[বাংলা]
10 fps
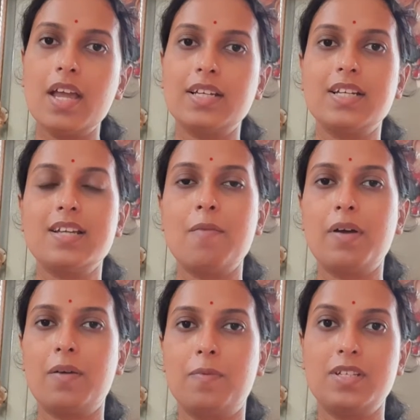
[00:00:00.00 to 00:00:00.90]
এসে
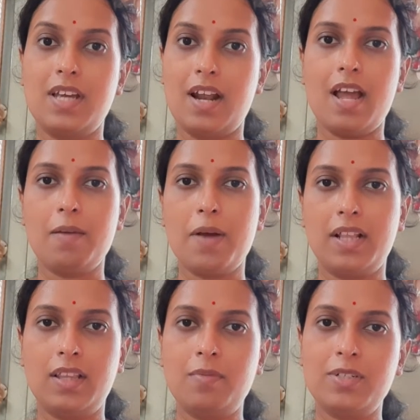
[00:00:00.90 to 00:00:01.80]
জামা কাপড় ছেড়ে আগে
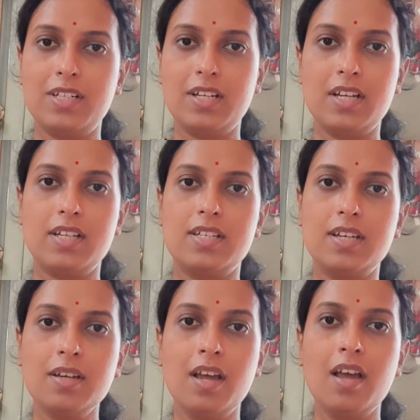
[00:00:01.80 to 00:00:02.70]
ভাতটা বসিয়ে
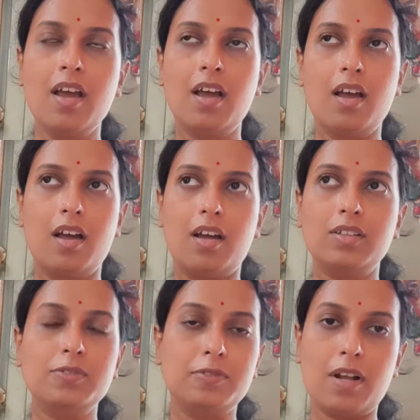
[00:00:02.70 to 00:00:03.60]
নিয়েছি
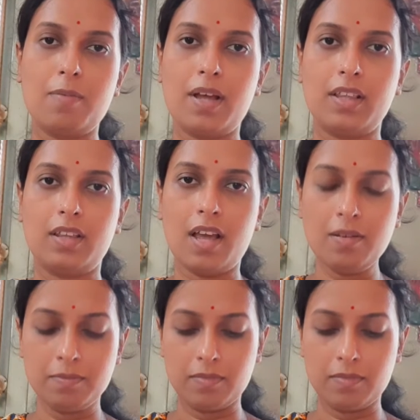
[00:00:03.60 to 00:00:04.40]
দুপুরের ভাতটা